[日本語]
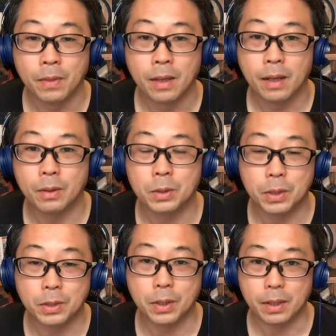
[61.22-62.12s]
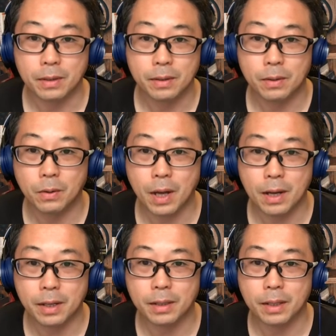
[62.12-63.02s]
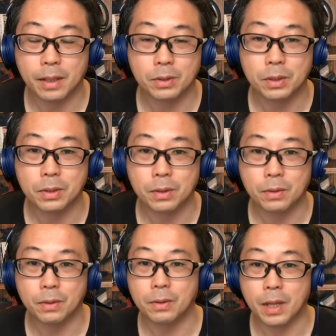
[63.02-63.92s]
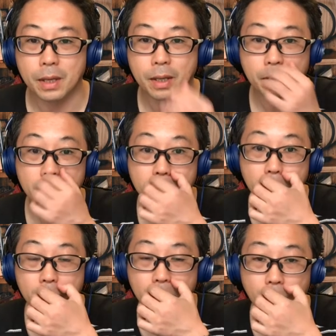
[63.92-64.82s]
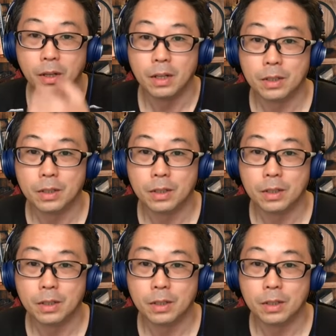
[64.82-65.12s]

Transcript: えっ、と、それぞれの考え方でそれぞれの定義ができてるという意味では、